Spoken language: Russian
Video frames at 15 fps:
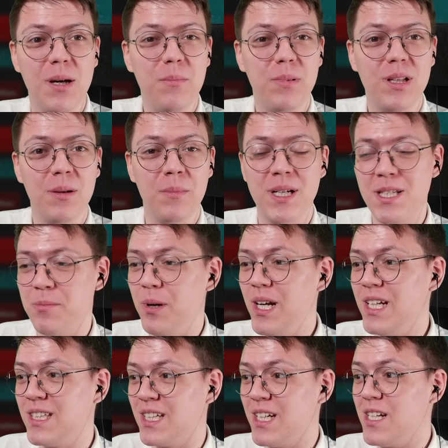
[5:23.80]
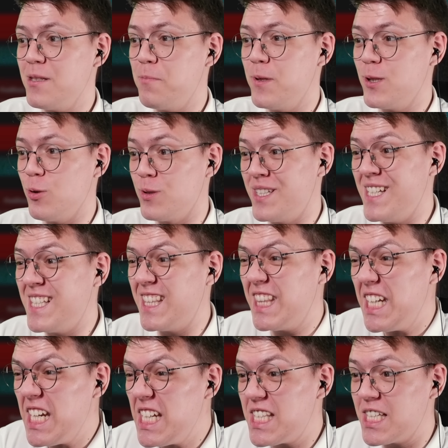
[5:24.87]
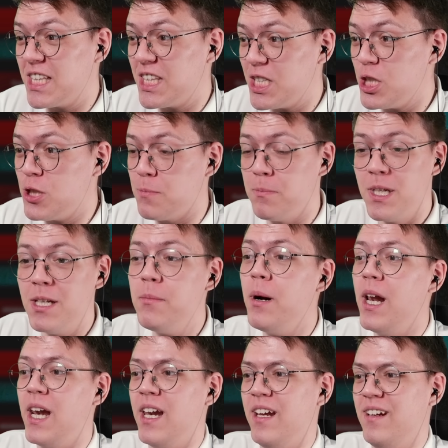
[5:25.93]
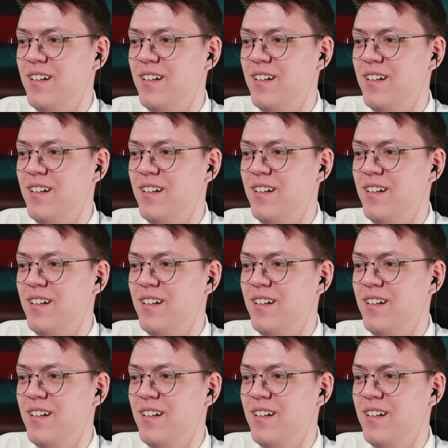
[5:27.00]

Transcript: там было максимально 13 500, здесь 30 тысяч минимальное.